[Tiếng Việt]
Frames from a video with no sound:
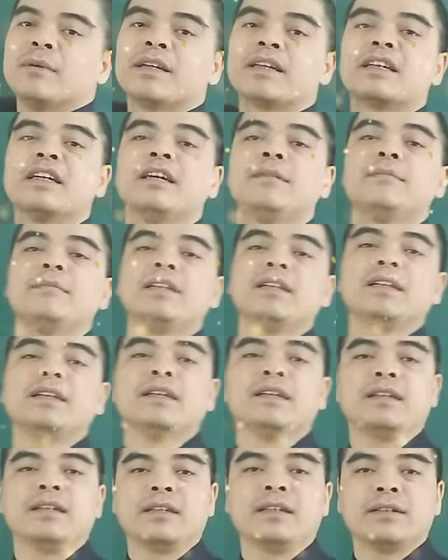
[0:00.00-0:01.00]
mệnh kim
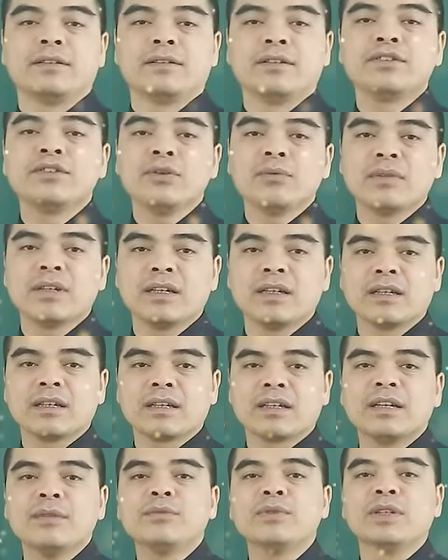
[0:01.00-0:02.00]
thì nói chung ấy
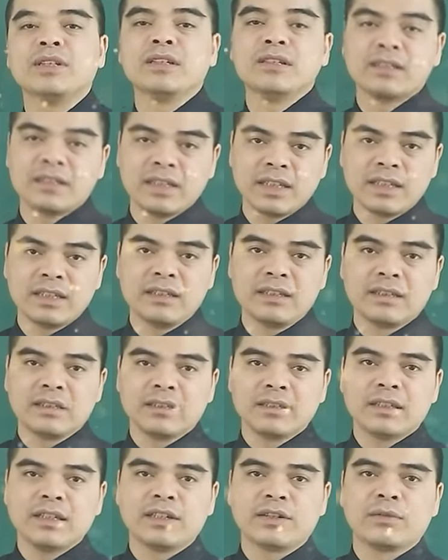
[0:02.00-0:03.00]
kim thủy tương sinh
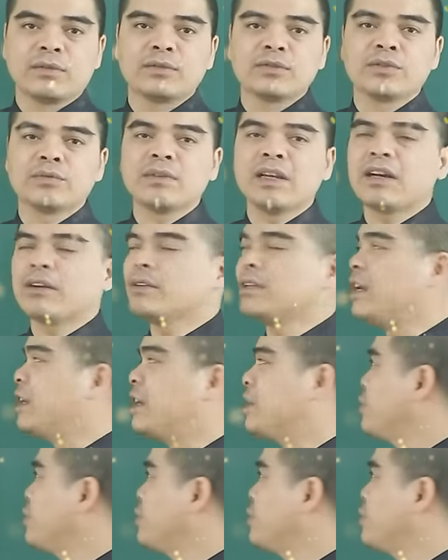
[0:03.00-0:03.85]
thì chúng ta có thể